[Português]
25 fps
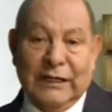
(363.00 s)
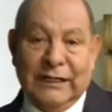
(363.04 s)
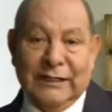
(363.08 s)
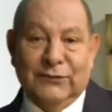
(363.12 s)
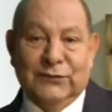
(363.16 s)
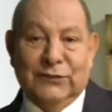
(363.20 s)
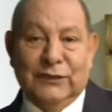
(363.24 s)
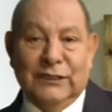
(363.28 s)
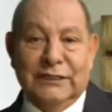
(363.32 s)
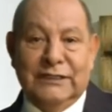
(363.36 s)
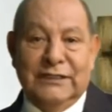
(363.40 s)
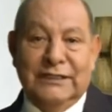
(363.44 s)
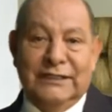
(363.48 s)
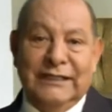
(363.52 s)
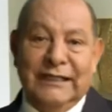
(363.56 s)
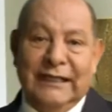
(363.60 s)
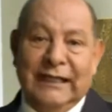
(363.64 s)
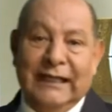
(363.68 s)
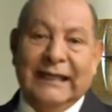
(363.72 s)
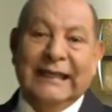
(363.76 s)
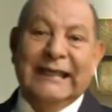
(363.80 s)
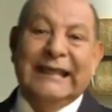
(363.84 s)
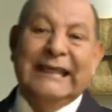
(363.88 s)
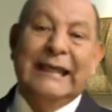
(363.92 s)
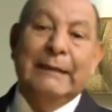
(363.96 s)
lugar, eu te
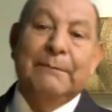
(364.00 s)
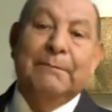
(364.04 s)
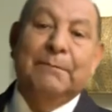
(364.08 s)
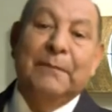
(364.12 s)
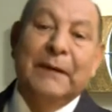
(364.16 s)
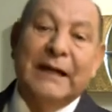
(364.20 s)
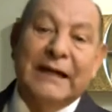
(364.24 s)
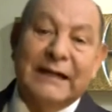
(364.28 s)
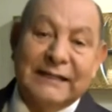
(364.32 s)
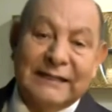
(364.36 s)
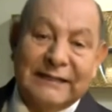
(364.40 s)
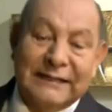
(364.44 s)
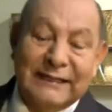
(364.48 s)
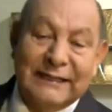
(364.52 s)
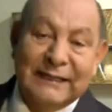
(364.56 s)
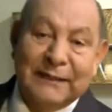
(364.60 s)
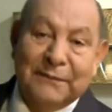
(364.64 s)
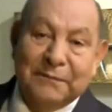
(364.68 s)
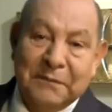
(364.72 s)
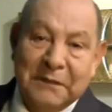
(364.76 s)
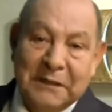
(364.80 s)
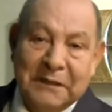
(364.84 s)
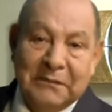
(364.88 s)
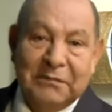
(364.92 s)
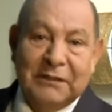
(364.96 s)
diria em que parte
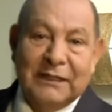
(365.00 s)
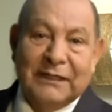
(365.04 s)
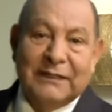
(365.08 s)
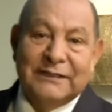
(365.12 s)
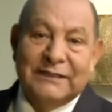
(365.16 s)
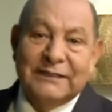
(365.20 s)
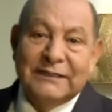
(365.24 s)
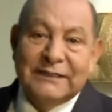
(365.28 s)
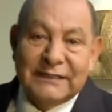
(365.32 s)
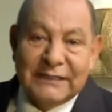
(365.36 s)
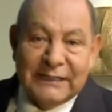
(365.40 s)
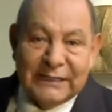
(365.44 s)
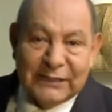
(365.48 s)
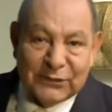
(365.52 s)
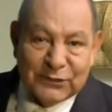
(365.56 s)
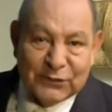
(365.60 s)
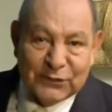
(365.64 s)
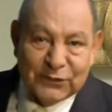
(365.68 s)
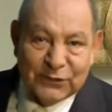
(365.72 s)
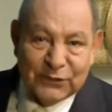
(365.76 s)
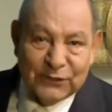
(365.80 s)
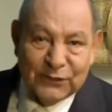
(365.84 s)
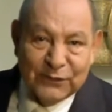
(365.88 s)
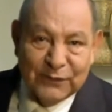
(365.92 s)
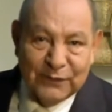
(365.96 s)
da Bíblia diz
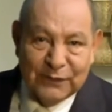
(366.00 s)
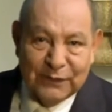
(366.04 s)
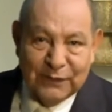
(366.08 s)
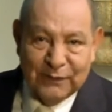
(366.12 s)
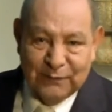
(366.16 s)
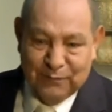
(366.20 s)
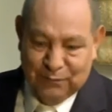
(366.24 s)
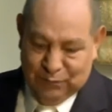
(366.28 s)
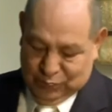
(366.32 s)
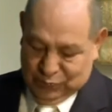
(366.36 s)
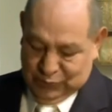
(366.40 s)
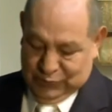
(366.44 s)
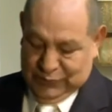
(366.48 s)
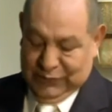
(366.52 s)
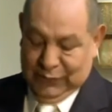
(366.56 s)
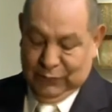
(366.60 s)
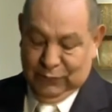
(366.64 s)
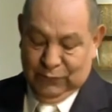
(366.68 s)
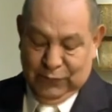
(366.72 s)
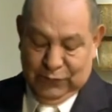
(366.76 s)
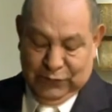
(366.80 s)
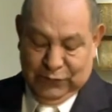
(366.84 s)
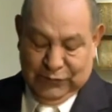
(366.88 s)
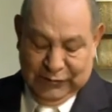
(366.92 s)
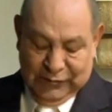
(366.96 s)
isso. Porque
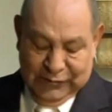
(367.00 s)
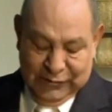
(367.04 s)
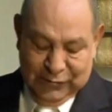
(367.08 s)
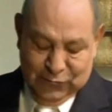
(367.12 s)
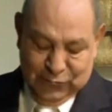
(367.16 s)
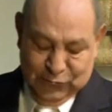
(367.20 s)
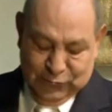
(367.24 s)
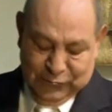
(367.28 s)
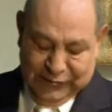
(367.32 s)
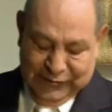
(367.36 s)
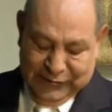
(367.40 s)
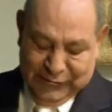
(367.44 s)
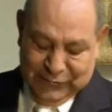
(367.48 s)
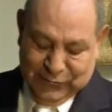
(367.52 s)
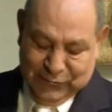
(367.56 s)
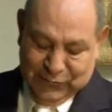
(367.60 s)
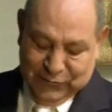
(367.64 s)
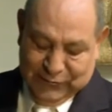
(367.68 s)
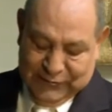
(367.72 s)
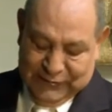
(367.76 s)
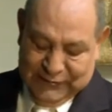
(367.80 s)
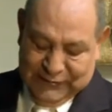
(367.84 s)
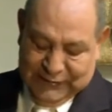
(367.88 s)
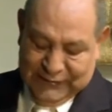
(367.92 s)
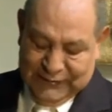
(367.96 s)
eu vou te ler um
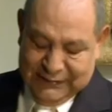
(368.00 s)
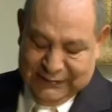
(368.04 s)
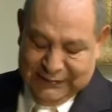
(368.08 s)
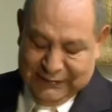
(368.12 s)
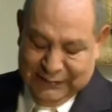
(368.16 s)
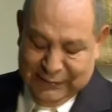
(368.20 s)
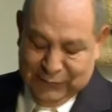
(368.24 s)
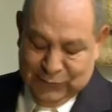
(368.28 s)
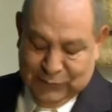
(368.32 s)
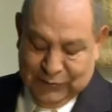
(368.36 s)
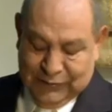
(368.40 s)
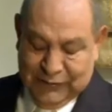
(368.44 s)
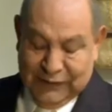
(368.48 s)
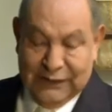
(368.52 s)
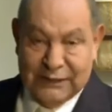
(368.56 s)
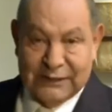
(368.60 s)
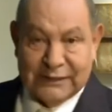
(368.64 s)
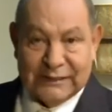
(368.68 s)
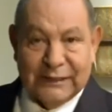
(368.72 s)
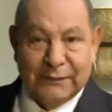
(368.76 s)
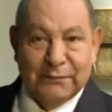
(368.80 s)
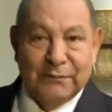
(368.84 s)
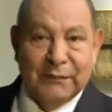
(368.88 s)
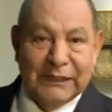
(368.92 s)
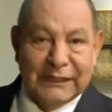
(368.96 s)
texto que está escrito aqui em
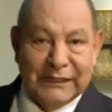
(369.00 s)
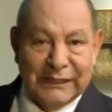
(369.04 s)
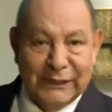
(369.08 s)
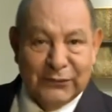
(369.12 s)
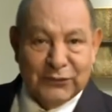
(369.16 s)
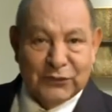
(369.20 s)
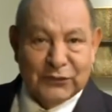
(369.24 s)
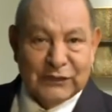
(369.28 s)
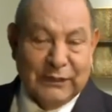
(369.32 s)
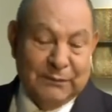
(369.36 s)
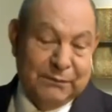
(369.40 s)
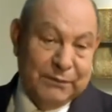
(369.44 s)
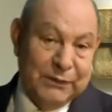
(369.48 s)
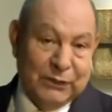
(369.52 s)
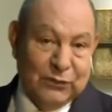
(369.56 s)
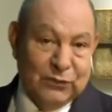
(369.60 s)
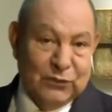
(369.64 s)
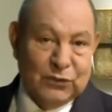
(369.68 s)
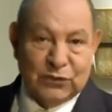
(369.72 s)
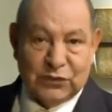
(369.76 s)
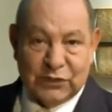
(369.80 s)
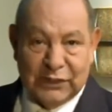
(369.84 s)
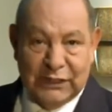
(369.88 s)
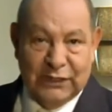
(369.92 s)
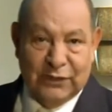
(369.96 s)
São Mateus,
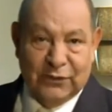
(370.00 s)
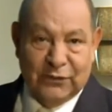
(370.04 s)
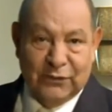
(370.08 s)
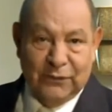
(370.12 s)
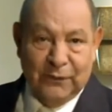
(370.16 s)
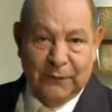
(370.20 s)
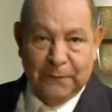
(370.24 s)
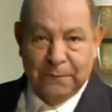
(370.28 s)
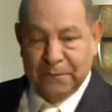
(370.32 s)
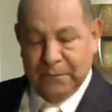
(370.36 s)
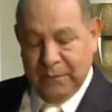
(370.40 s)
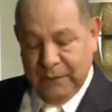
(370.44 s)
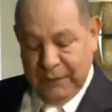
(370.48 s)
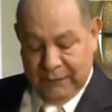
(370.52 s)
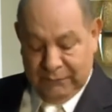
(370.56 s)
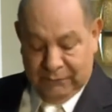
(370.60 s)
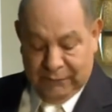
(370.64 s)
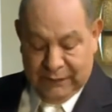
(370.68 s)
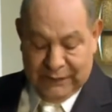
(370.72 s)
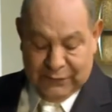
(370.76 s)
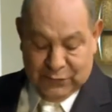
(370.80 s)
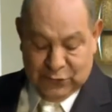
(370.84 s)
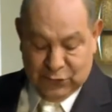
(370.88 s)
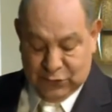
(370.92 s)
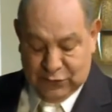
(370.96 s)
capítulo 5,
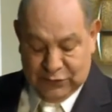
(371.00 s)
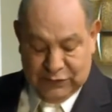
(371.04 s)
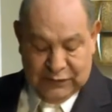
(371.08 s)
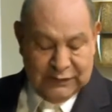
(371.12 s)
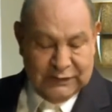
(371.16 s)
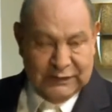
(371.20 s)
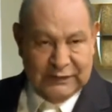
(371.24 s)
versos